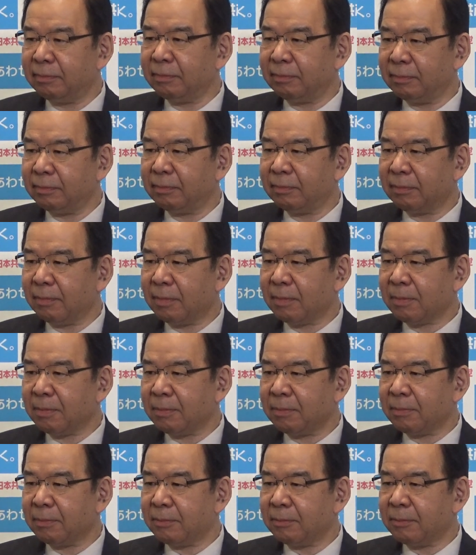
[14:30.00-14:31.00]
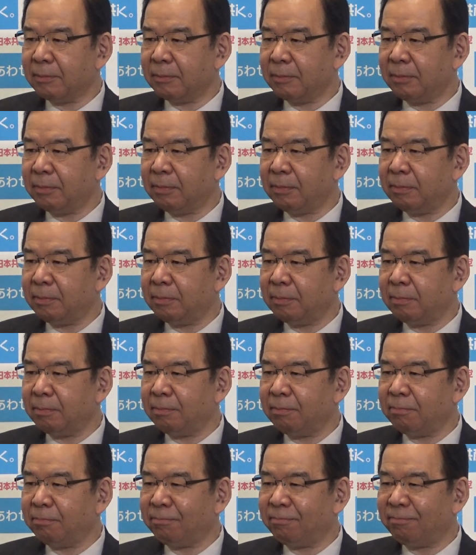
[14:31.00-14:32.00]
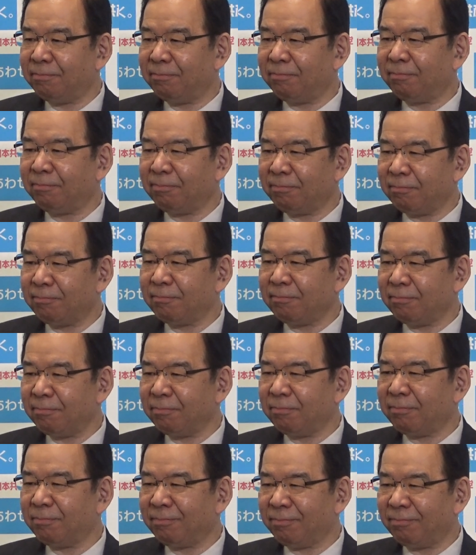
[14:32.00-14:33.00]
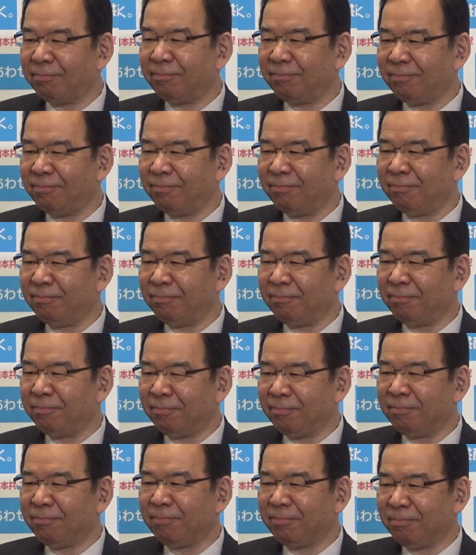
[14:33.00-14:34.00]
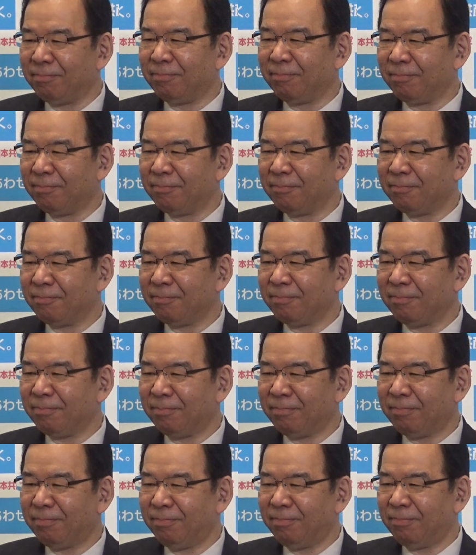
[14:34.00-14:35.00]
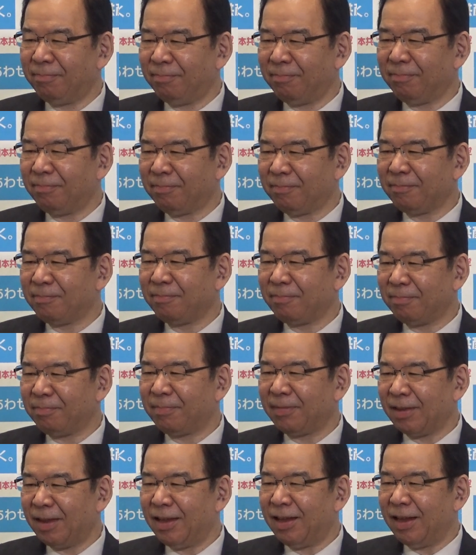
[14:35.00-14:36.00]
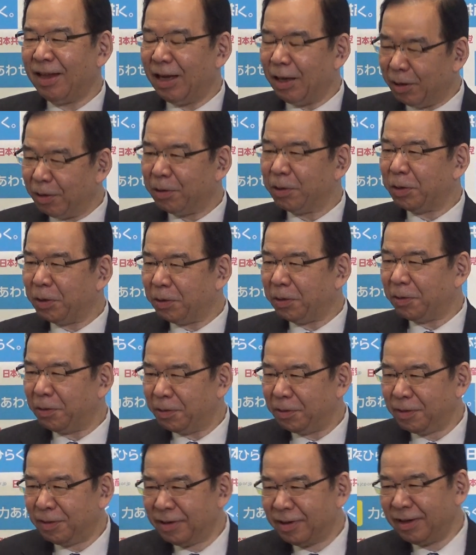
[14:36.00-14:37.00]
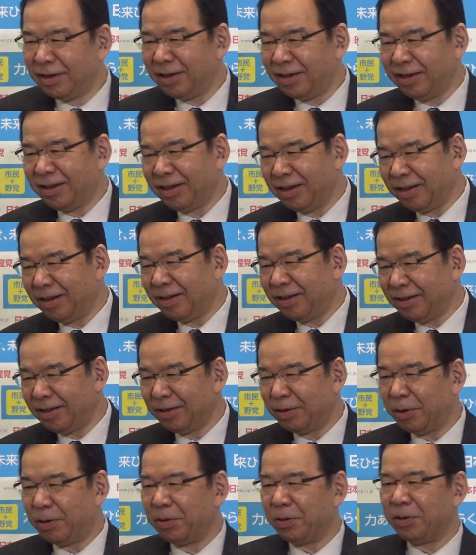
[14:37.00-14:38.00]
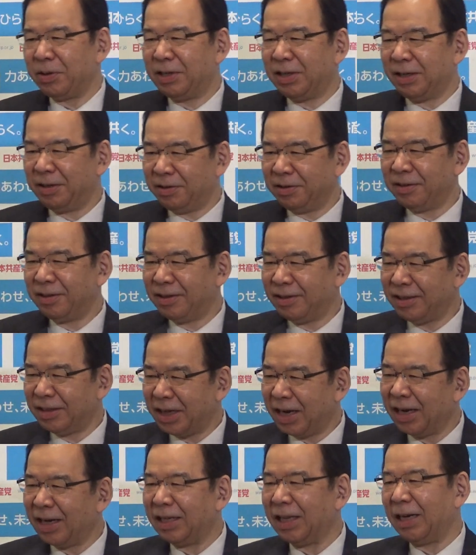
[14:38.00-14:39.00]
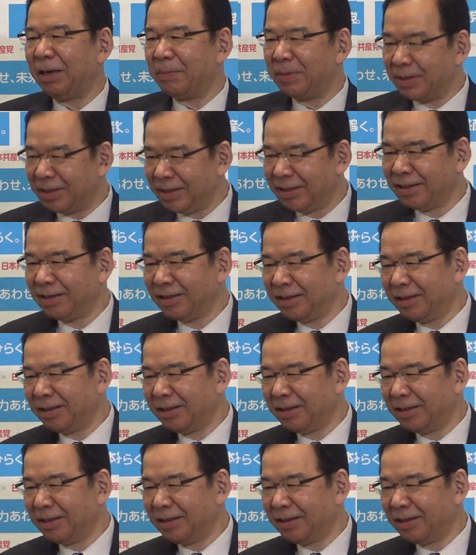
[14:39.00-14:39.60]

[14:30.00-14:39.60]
そのあたりのまあ進捗は、まあ、以前聞いてる時から何か進展はありましたでしょうか。いろいろと努力しているさなかであります。